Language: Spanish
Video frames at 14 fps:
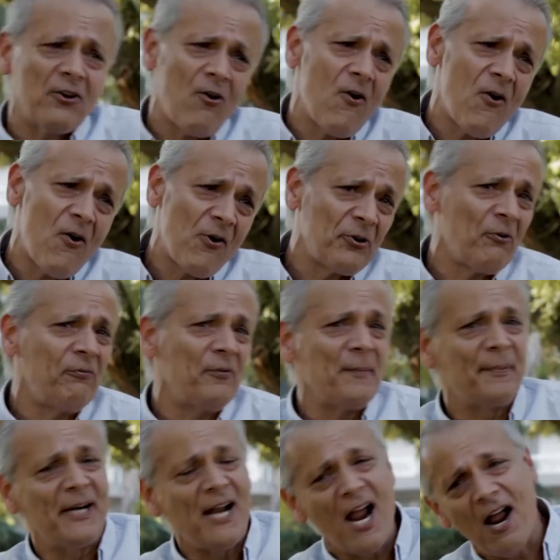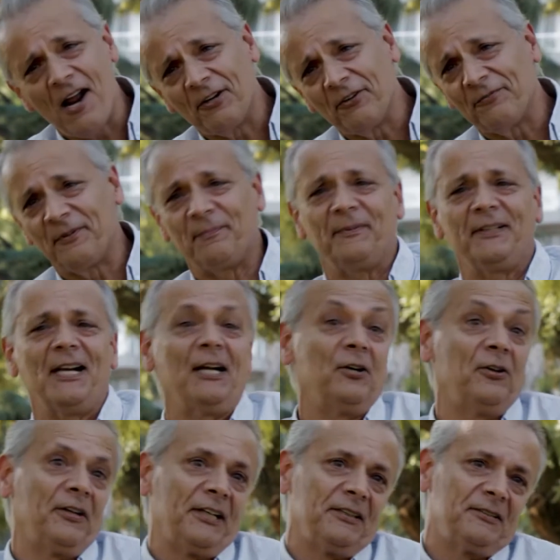no, no fue penal, no fue penal,
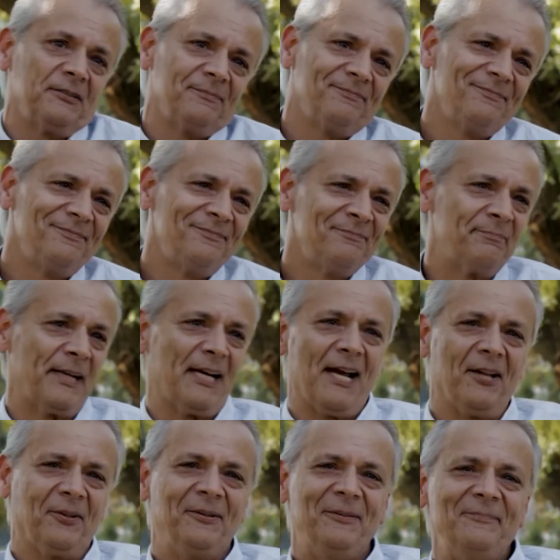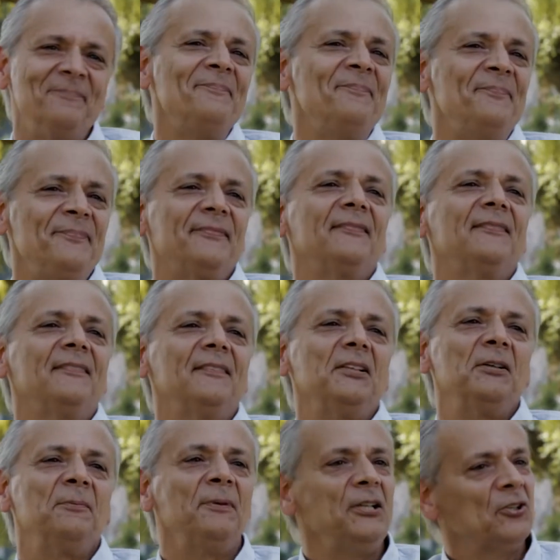los gritos, pelado.
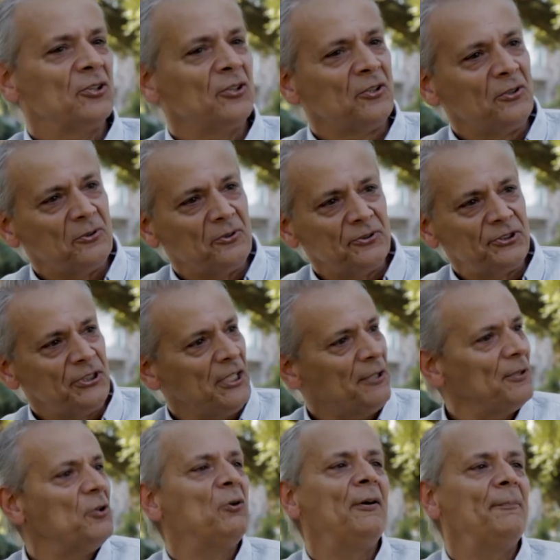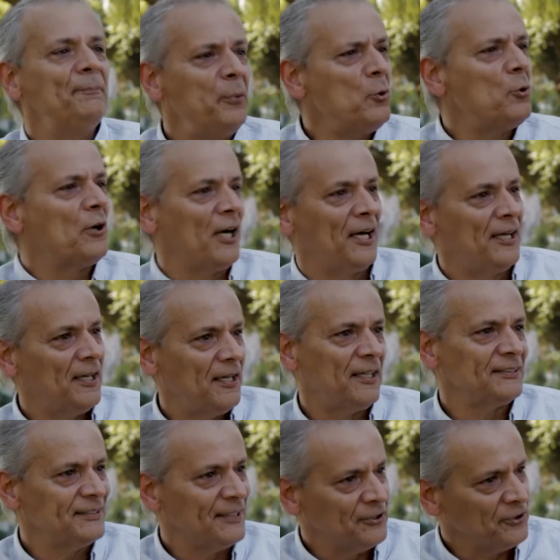Y vino Chilabel, lo empuja
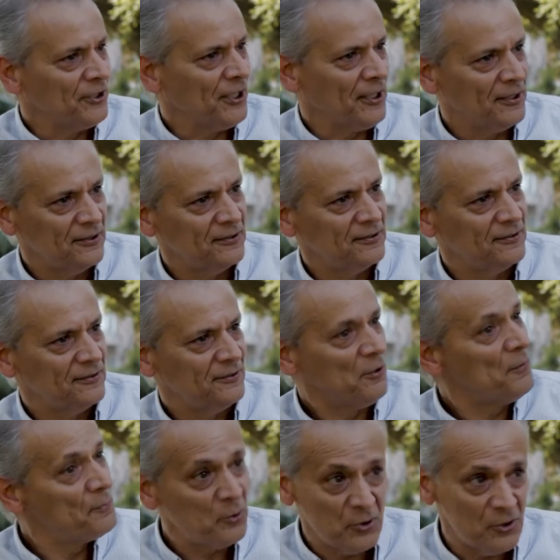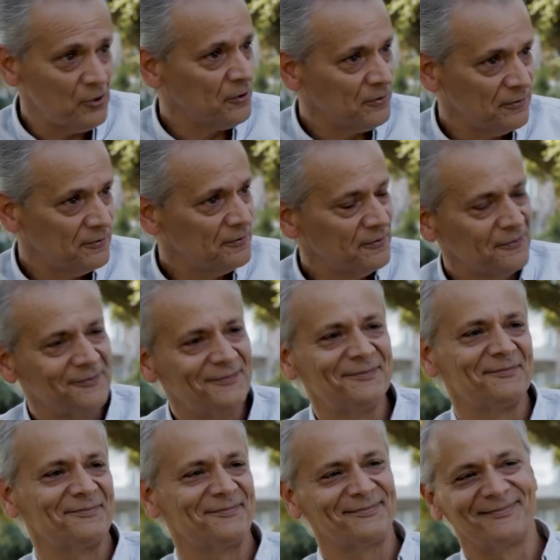a Sandoná. lo empujó.
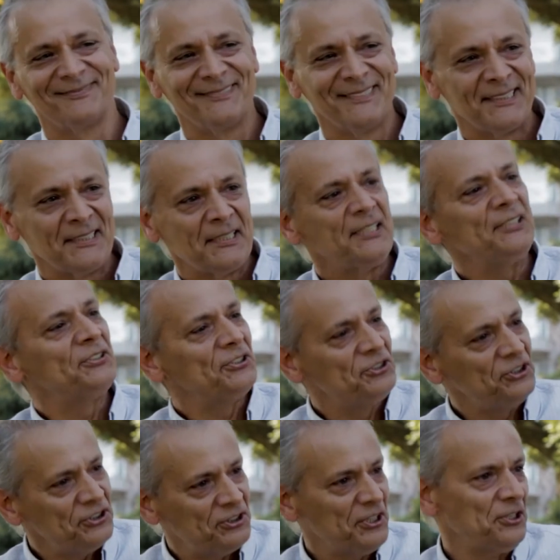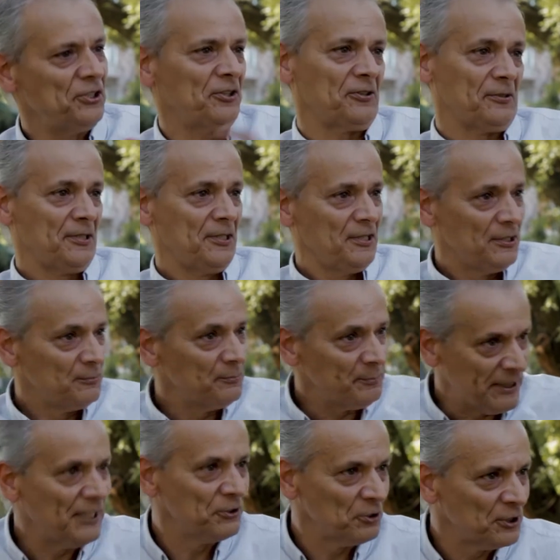Dice, sí señor,
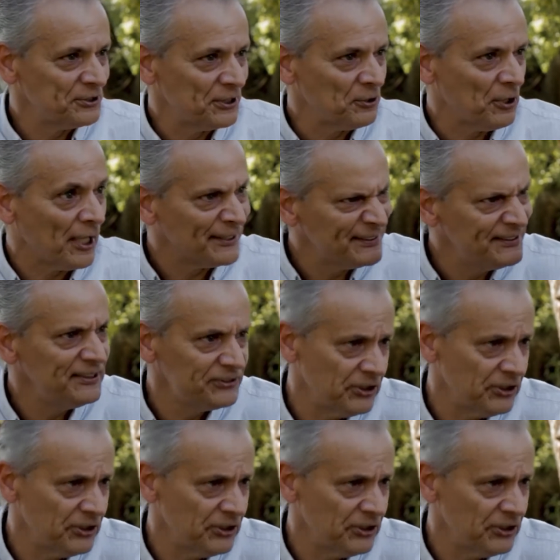mirando a la sandoa, sí